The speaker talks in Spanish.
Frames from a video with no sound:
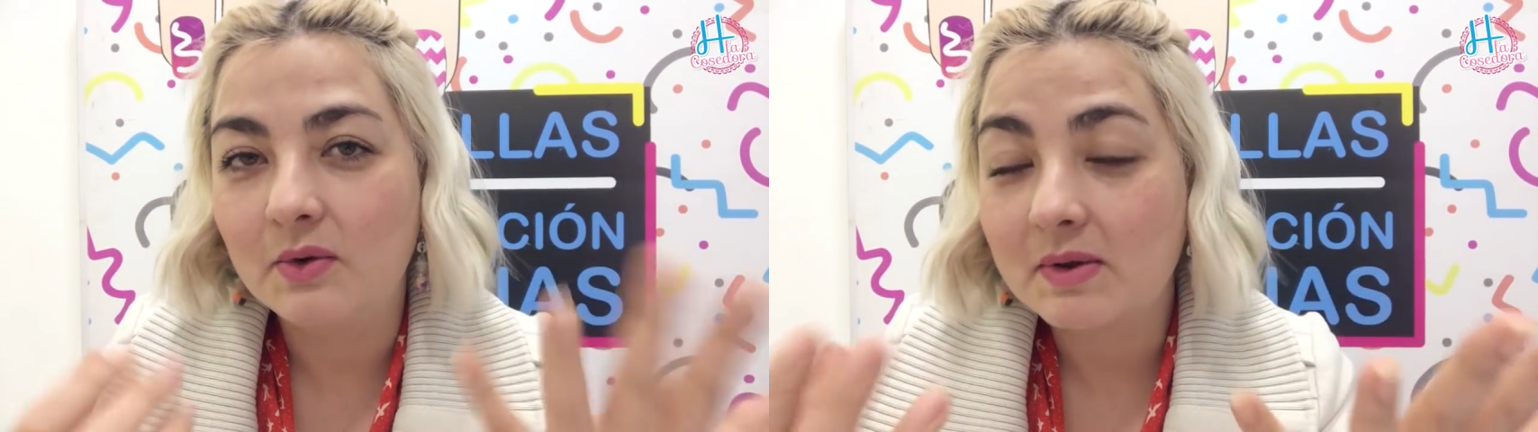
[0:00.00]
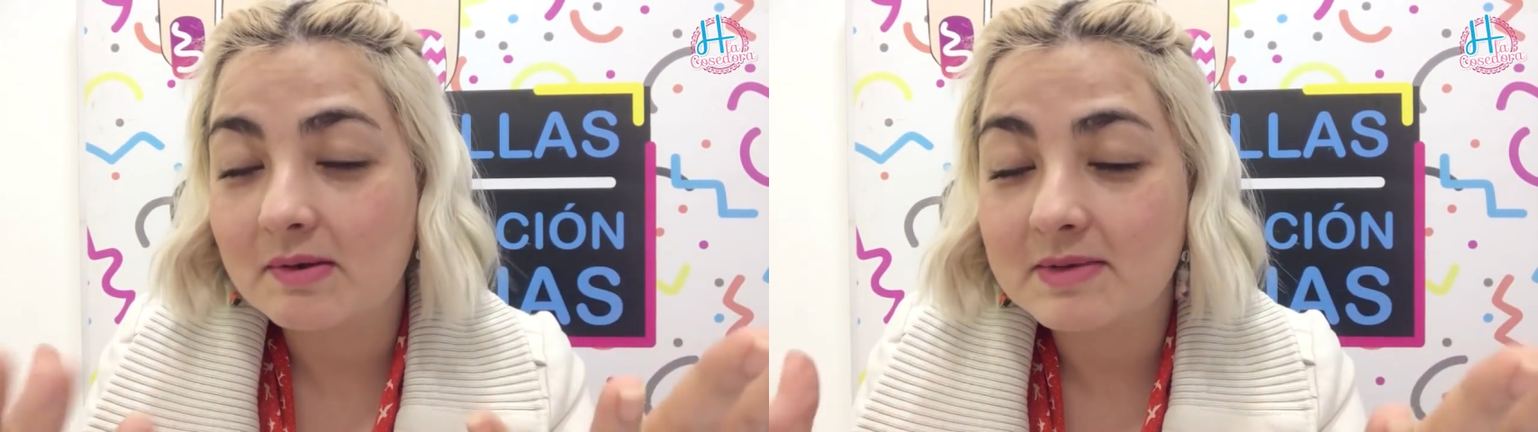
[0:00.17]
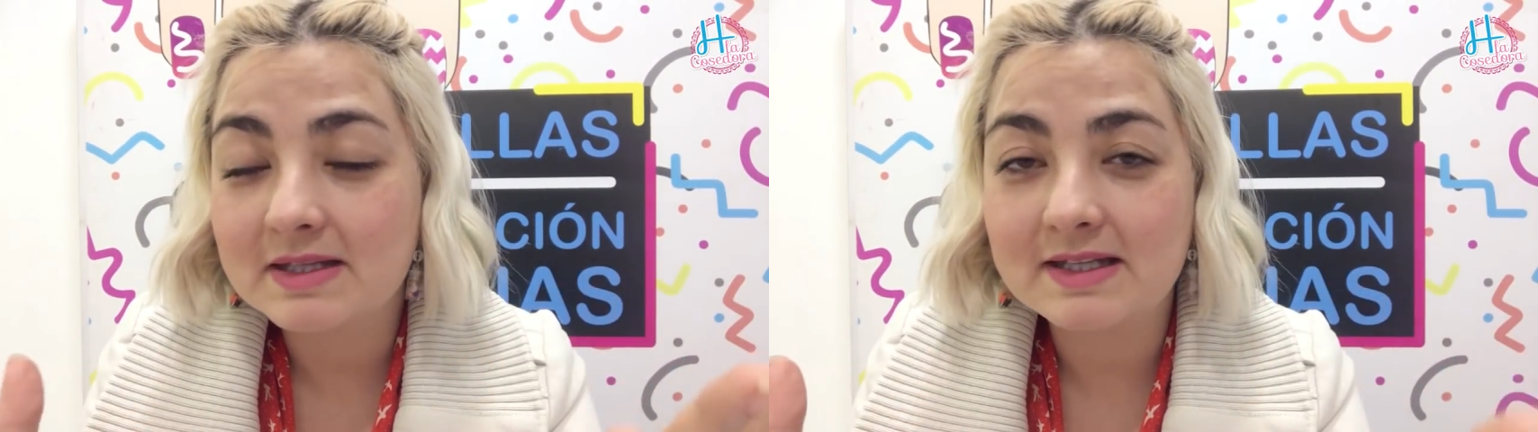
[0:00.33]

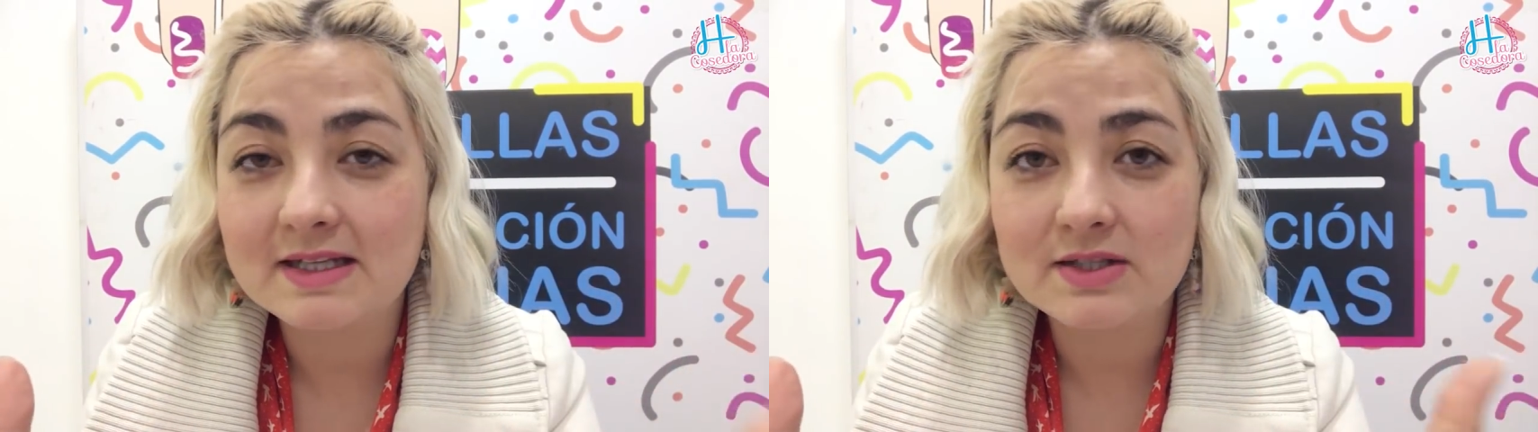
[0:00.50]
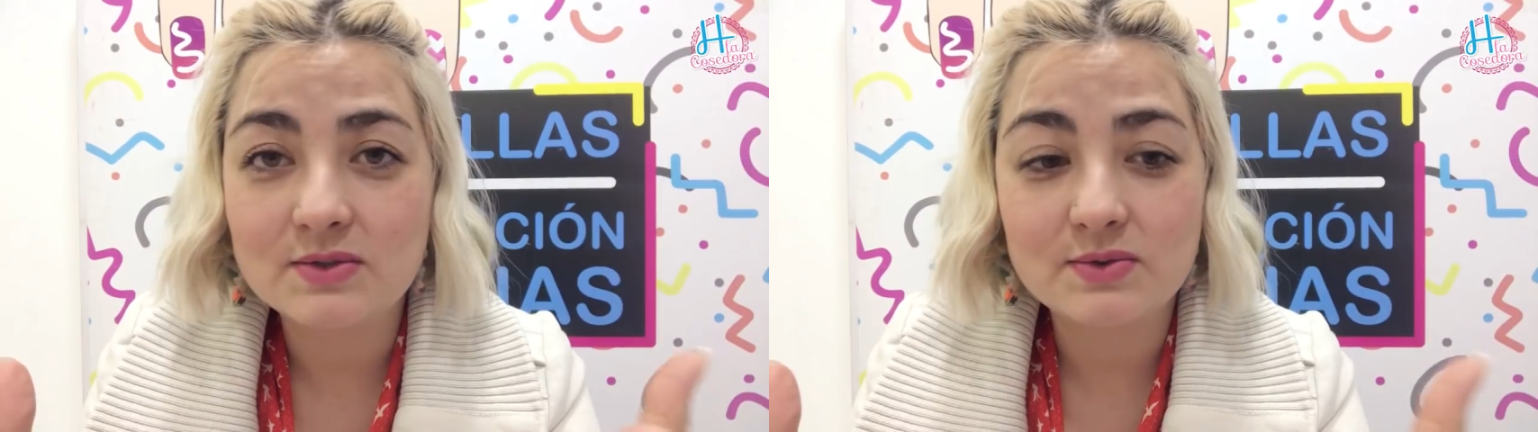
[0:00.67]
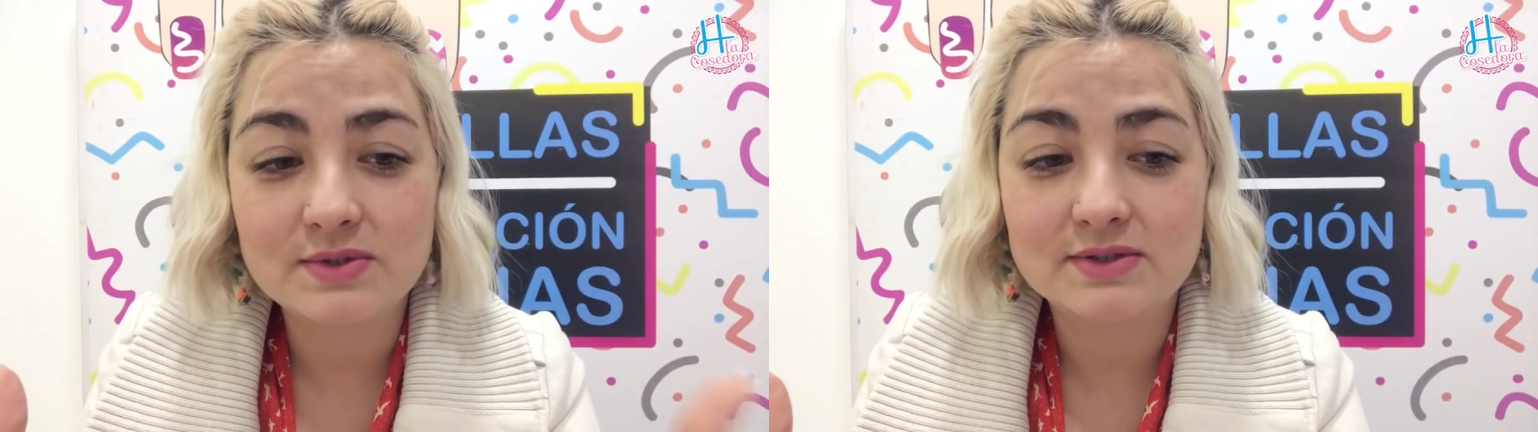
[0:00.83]
Obviamente
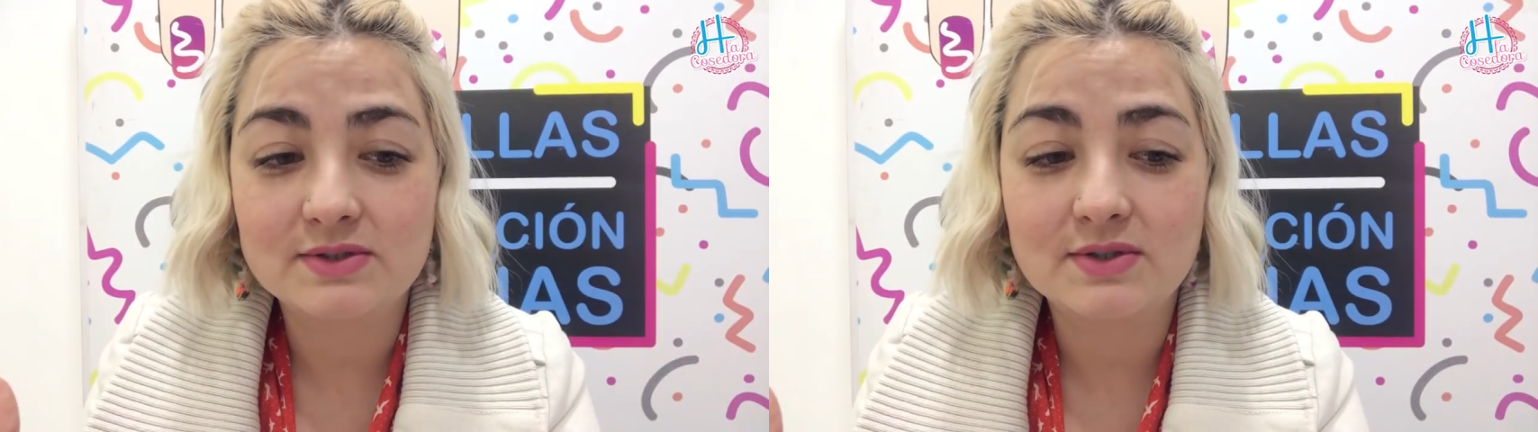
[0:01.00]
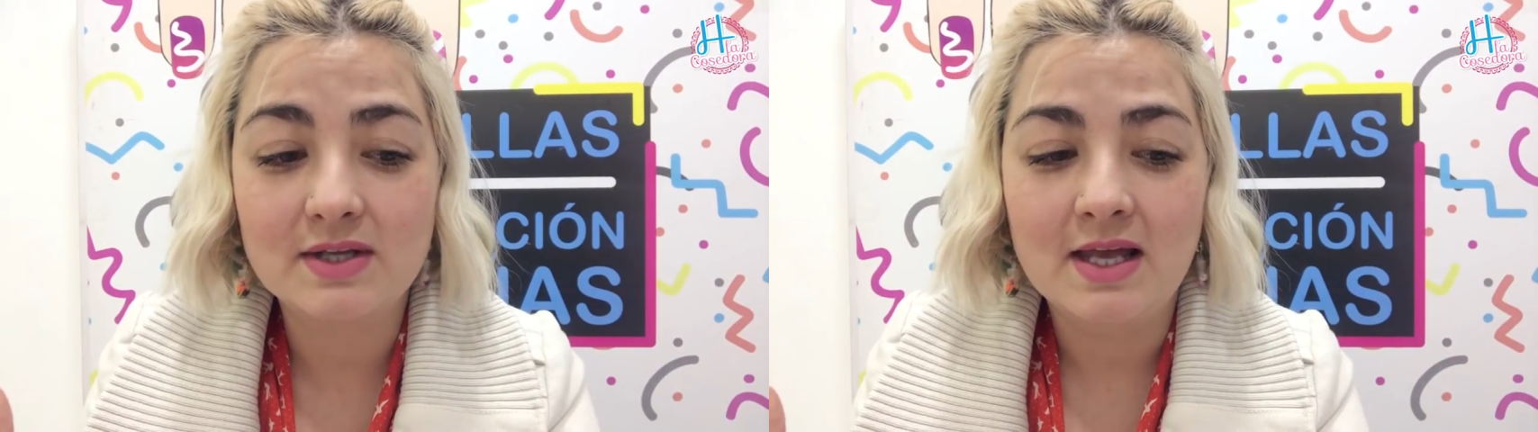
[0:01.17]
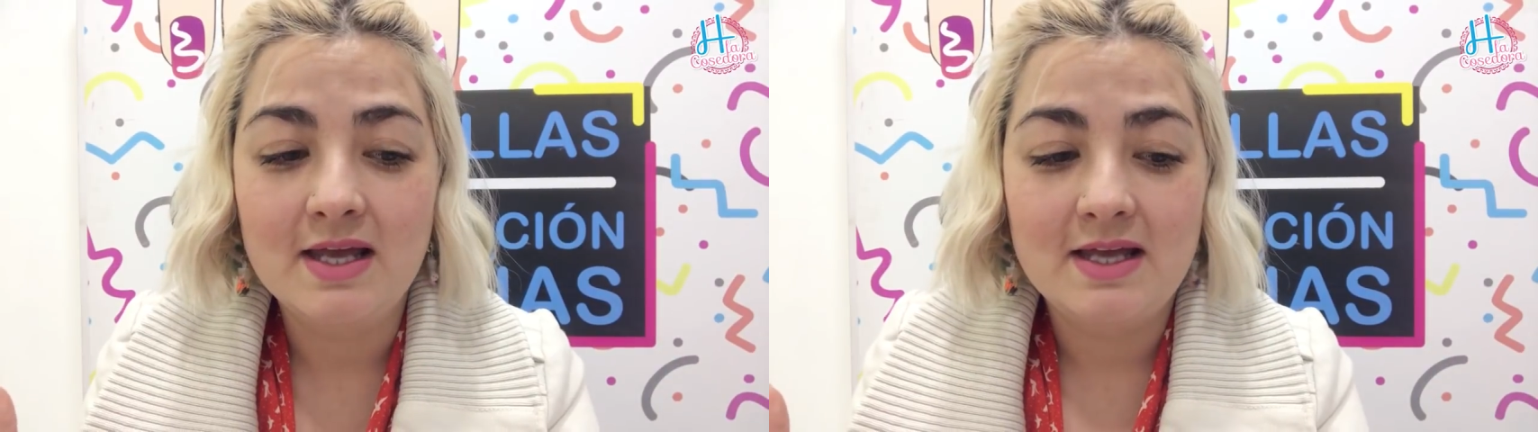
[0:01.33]
no
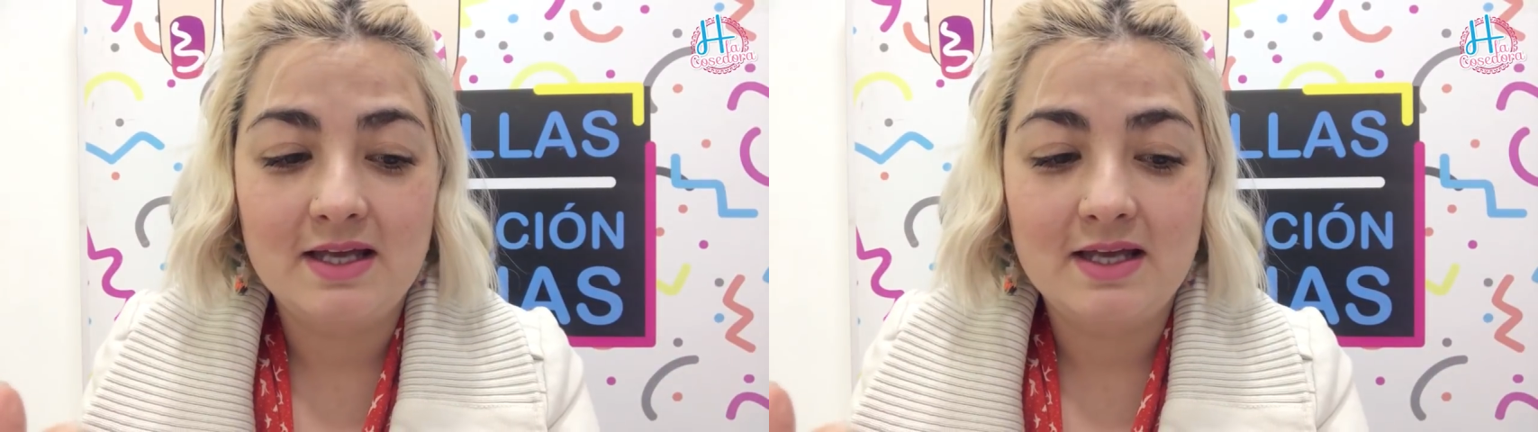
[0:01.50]
estoy